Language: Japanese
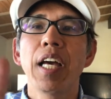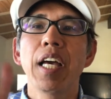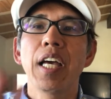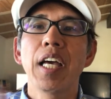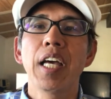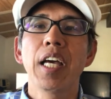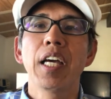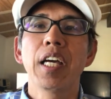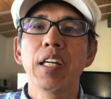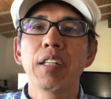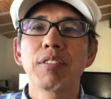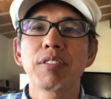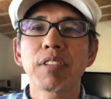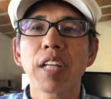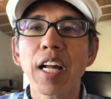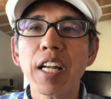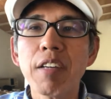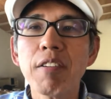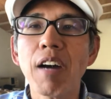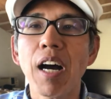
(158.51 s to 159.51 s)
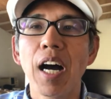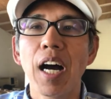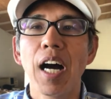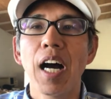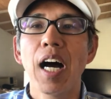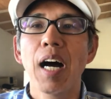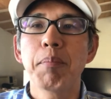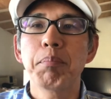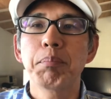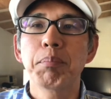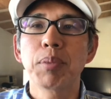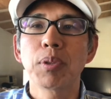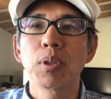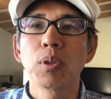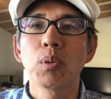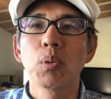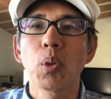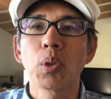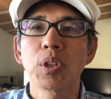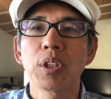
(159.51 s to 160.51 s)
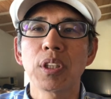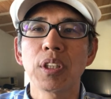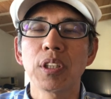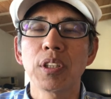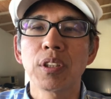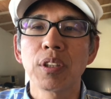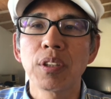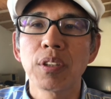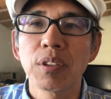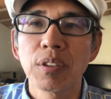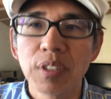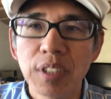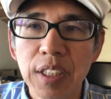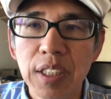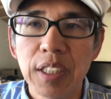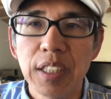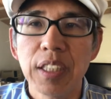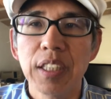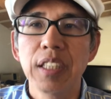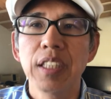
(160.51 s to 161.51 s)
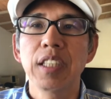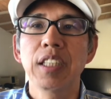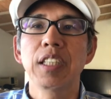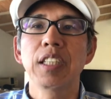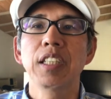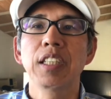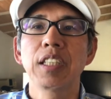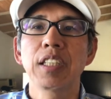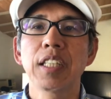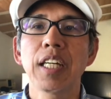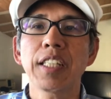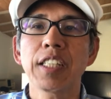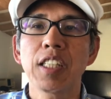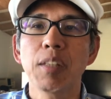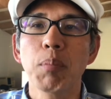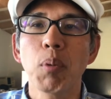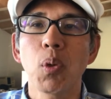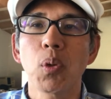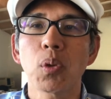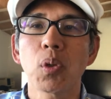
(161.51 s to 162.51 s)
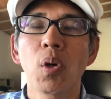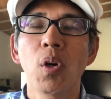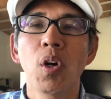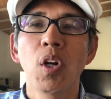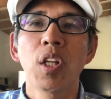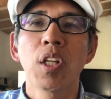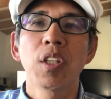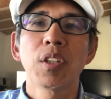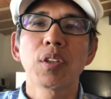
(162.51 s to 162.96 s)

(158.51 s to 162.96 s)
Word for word: え2人は AppleWatch3 が希望と。